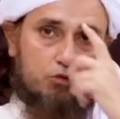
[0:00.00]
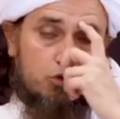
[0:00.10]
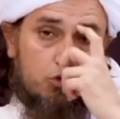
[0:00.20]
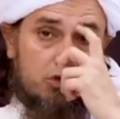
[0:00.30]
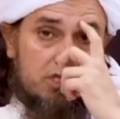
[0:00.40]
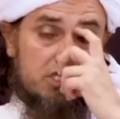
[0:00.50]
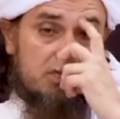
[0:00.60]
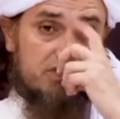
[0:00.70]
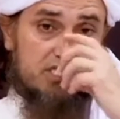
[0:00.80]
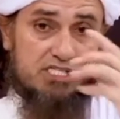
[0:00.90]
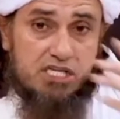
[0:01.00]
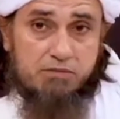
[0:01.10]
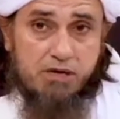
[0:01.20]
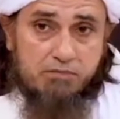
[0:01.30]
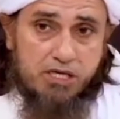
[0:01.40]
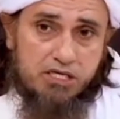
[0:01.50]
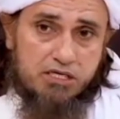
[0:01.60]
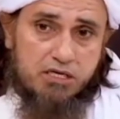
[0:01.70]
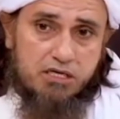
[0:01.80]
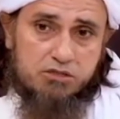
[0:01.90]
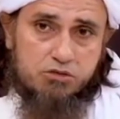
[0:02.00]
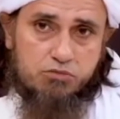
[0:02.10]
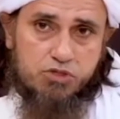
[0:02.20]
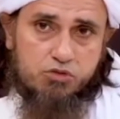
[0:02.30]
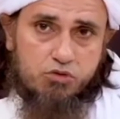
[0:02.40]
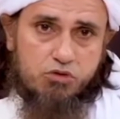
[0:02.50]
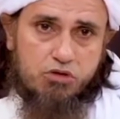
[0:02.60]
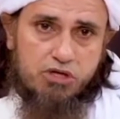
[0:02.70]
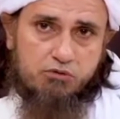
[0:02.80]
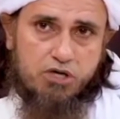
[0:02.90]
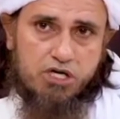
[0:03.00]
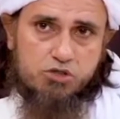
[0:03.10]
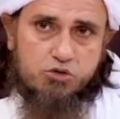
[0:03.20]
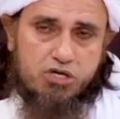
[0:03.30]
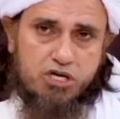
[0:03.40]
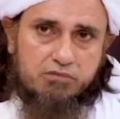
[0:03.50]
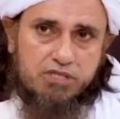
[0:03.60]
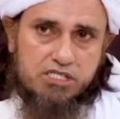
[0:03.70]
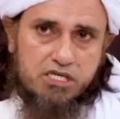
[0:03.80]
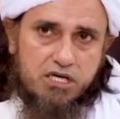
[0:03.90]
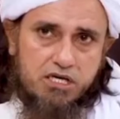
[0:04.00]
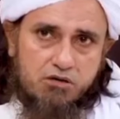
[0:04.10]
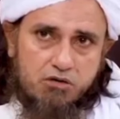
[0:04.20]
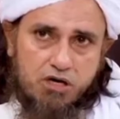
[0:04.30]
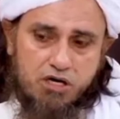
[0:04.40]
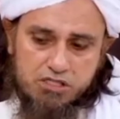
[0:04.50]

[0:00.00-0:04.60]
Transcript: तो इसी वजह से इमाम मालिक का जो मशहूर कौल है वो हाथ छोड़ के नमाज का है और